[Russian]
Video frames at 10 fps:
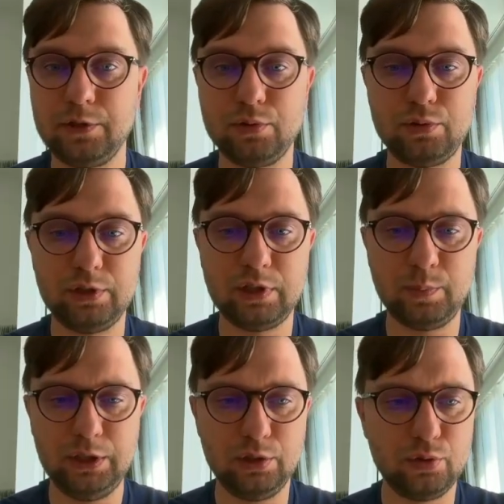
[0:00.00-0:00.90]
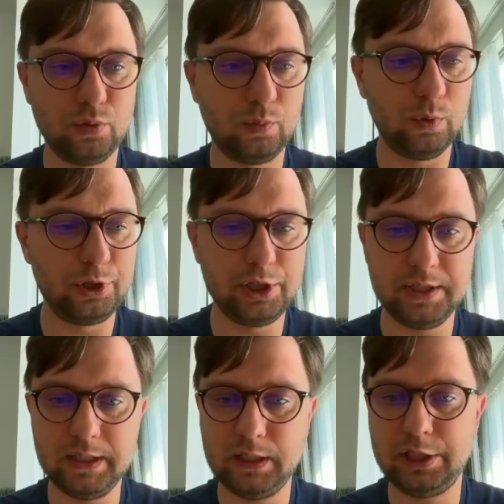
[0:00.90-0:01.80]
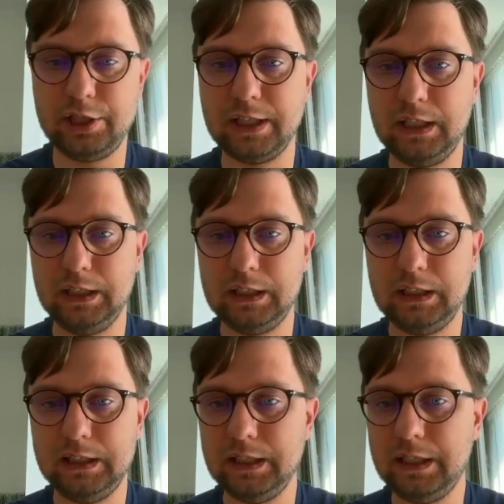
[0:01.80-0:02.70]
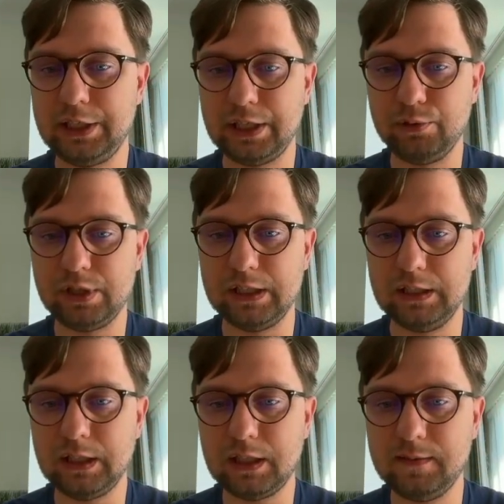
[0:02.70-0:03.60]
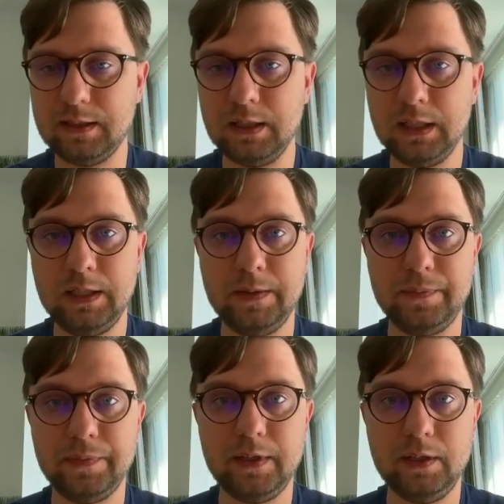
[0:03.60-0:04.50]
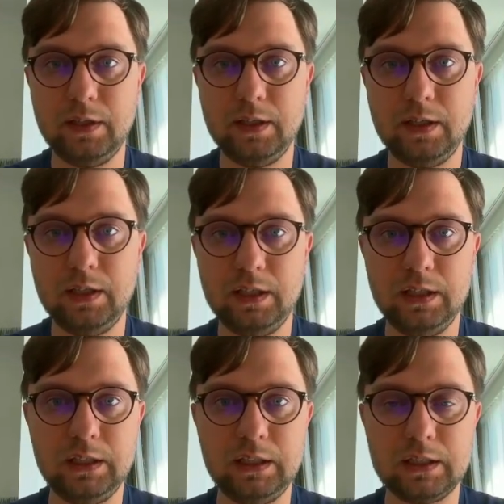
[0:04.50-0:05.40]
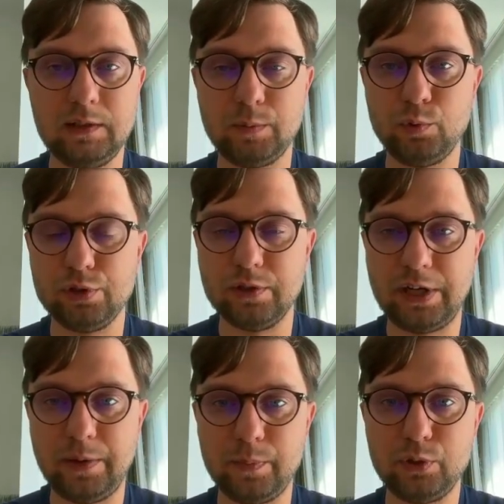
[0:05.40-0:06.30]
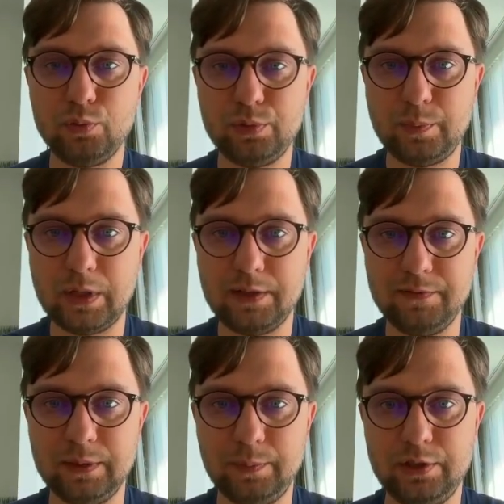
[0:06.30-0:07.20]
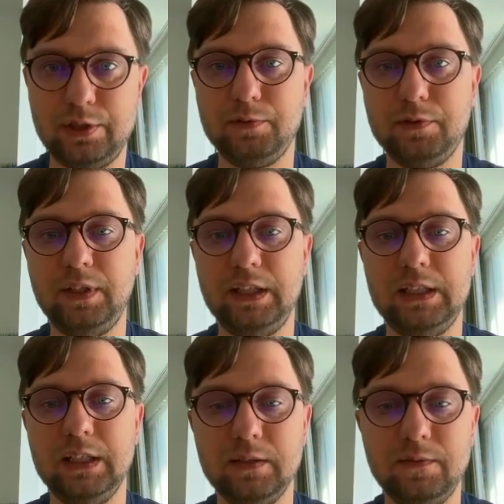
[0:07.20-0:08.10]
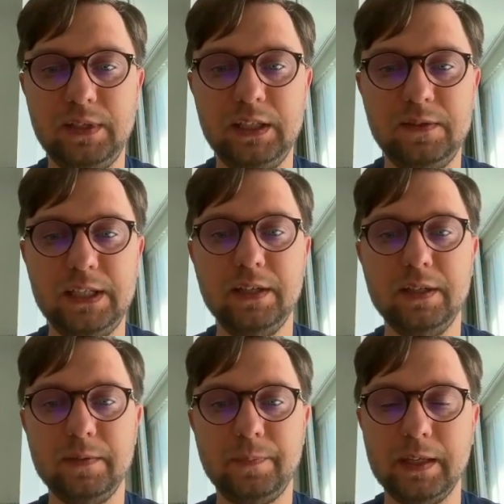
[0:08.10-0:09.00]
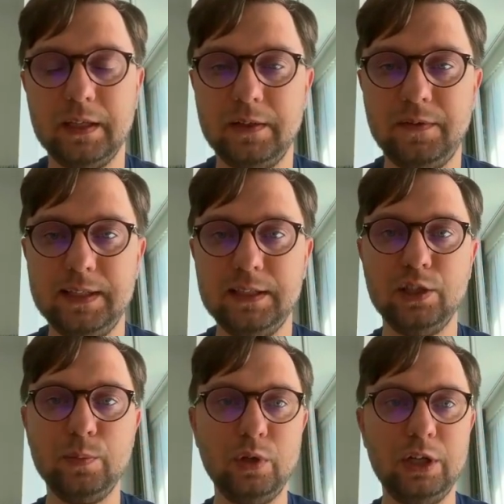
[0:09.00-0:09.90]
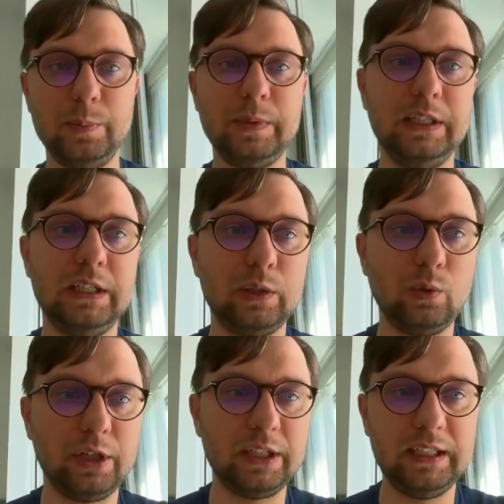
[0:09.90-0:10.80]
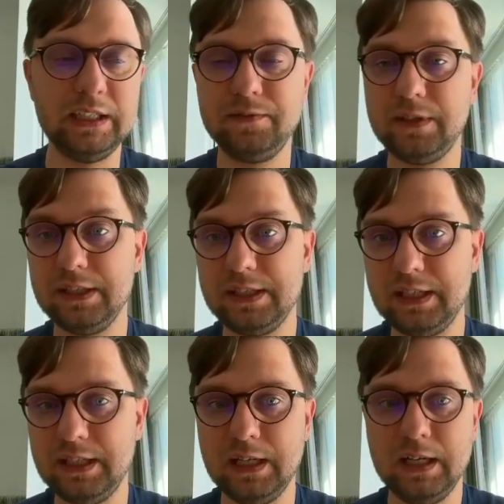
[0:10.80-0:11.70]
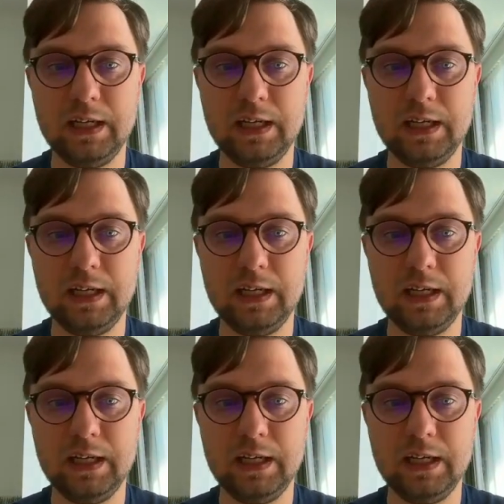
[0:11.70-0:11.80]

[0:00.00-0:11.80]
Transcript: Что стоит отметить, что большая часть задач на линк-листы решаются одинаково, и если вам нужно время подумать, пока вы напишете вот весь этот, весь, все, э, весь этот бойлерплейт, который есть в конце,